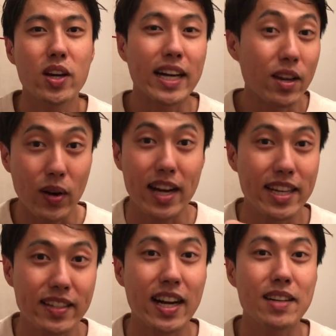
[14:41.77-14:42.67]
概要欄
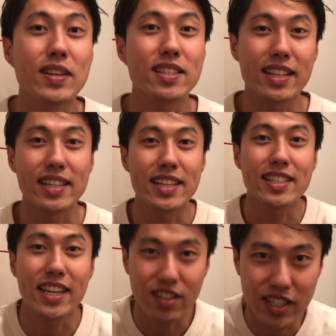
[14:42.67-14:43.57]
リンクありますんで、ぜひ
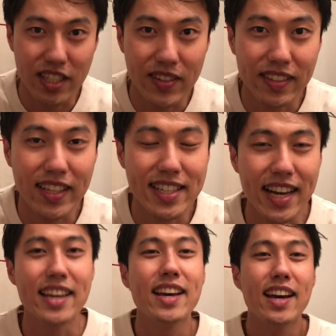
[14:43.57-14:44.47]
チェックしてみてください。